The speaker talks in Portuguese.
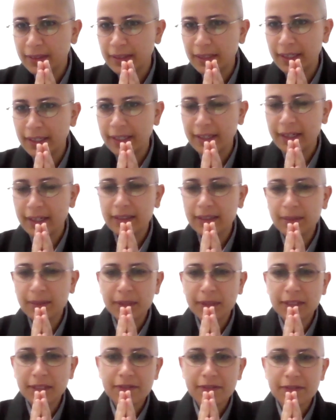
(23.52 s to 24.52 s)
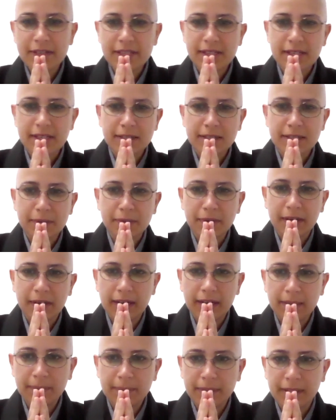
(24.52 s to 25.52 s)
Em cada manifestação
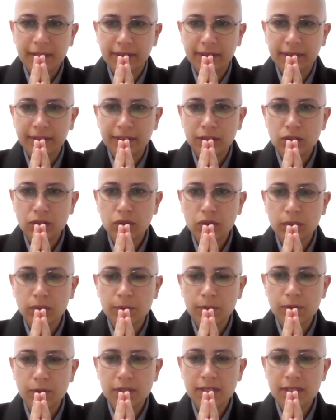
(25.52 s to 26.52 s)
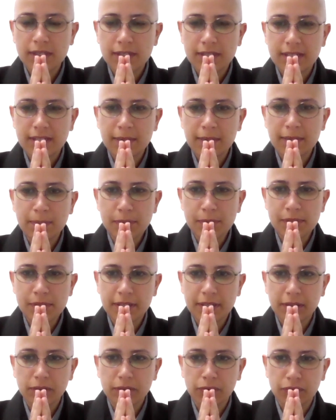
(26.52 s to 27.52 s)
kármica, somos
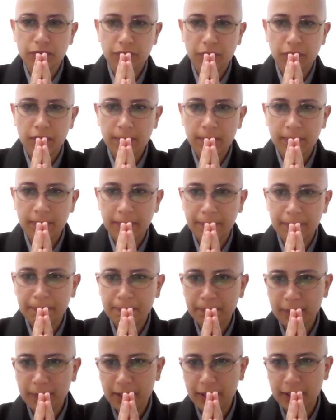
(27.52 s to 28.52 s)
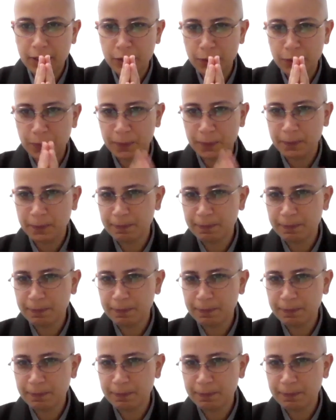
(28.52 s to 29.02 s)
100% forma, Gachou?